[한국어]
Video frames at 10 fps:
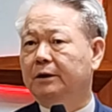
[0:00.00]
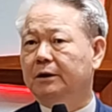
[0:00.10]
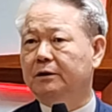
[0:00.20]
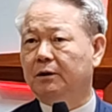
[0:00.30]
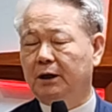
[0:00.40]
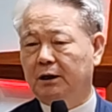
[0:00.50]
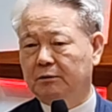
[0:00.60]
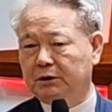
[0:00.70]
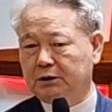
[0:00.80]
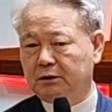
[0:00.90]
그래서
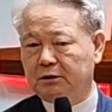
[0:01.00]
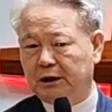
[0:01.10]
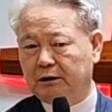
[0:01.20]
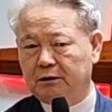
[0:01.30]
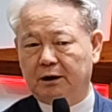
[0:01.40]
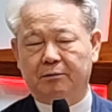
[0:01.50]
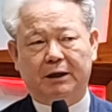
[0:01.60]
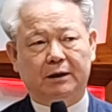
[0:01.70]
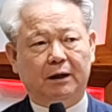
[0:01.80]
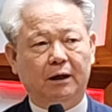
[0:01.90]
하나님은
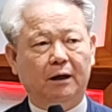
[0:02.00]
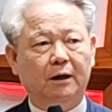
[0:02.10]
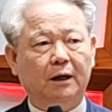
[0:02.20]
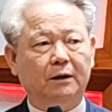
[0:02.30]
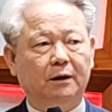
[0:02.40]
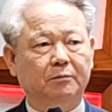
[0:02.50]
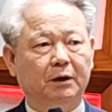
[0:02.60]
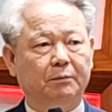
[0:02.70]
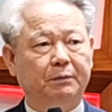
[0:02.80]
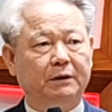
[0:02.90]
그때그때마다
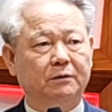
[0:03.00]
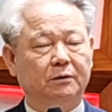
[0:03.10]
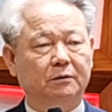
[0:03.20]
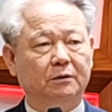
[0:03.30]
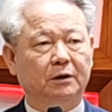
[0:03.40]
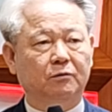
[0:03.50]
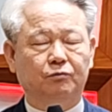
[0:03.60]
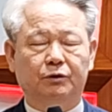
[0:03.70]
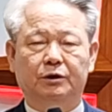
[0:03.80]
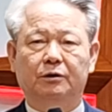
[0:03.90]
하나님의 백성들인
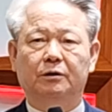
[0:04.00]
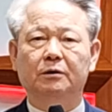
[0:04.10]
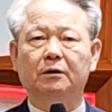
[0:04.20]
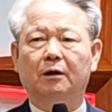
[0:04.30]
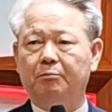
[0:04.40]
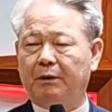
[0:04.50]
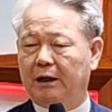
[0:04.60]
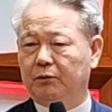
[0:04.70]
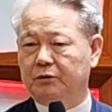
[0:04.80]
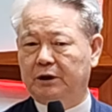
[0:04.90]
우리들은
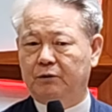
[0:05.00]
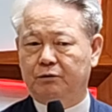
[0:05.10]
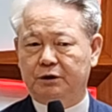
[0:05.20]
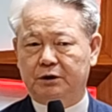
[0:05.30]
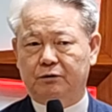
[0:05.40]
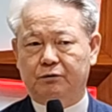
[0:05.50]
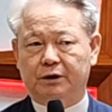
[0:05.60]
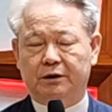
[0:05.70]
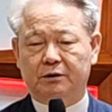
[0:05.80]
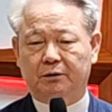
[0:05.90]
바로 세우시기
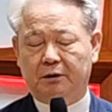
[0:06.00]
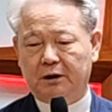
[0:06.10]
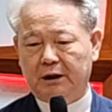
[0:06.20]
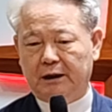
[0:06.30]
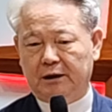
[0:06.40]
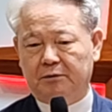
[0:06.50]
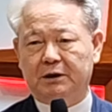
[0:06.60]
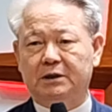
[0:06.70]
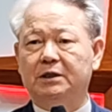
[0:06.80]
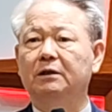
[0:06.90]
위해서
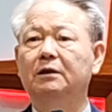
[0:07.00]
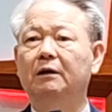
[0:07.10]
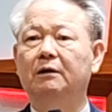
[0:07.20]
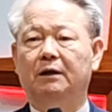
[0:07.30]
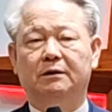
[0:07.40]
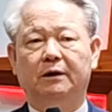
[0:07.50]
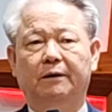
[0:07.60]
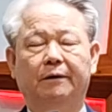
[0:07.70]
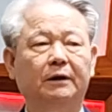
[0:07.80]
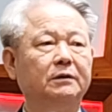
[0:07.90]
하나님이 징계를 하세요.
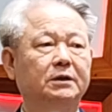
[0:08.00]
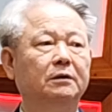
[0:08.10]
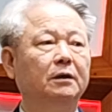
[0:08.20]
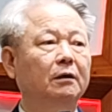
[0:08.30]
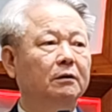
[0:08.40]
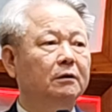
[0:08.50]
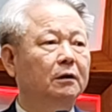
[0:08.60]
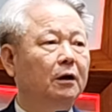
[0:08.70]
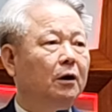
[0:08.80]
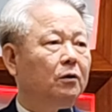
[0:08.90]
그 징계는
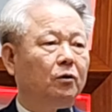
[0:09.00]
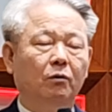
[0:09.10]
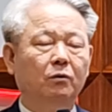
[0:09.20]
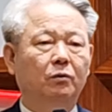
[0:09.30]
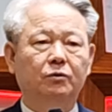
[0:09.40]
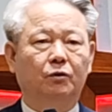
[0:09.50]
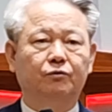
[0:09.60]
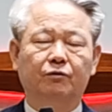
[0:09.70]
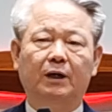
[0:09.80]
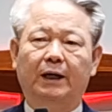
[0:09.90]
결코
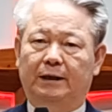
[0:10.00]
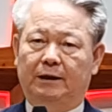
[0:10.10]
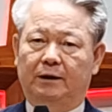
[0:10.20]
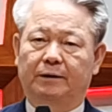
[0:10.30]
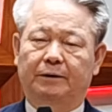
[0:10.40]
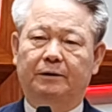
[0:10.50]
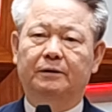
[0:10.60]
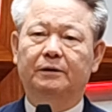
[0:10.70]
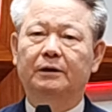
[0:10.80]
저주가 아니에요.